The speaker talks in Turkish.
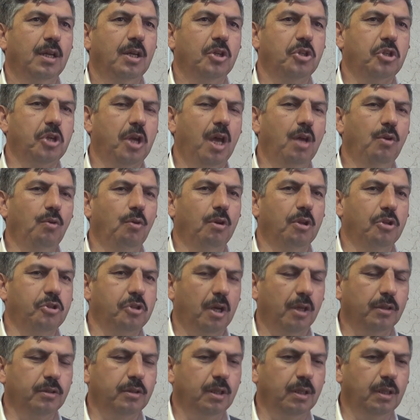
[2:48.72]
şayan
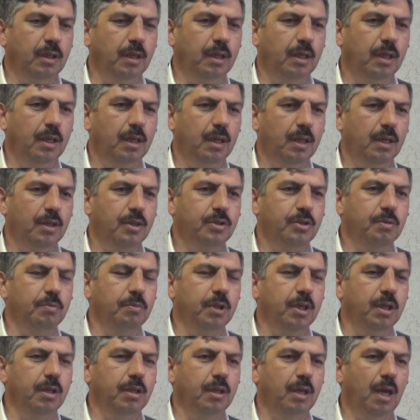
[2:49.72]
olacaktır. E,
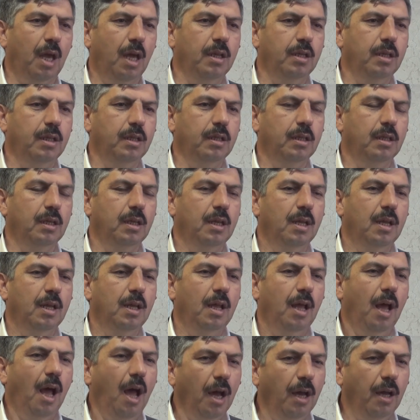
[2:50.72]
çünkü yani
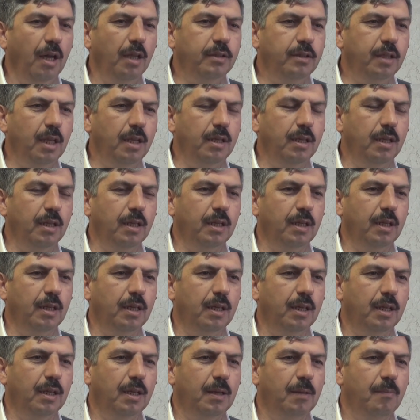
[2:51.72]
hakikaten
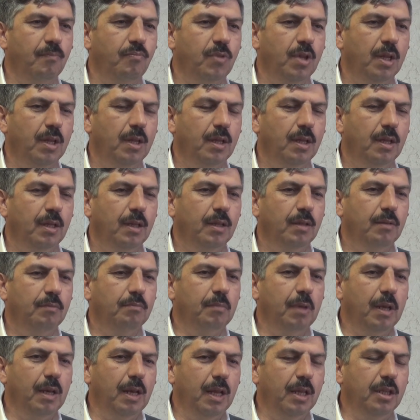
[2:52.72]
e,
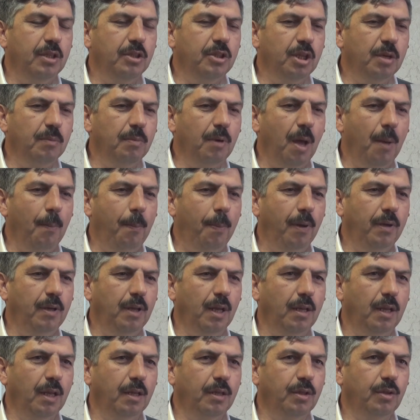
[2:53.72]
böyle indirim
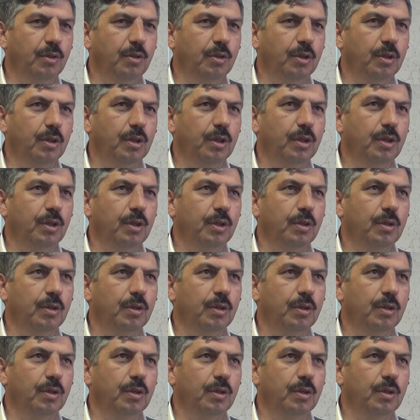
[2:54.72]
kampanyaları e,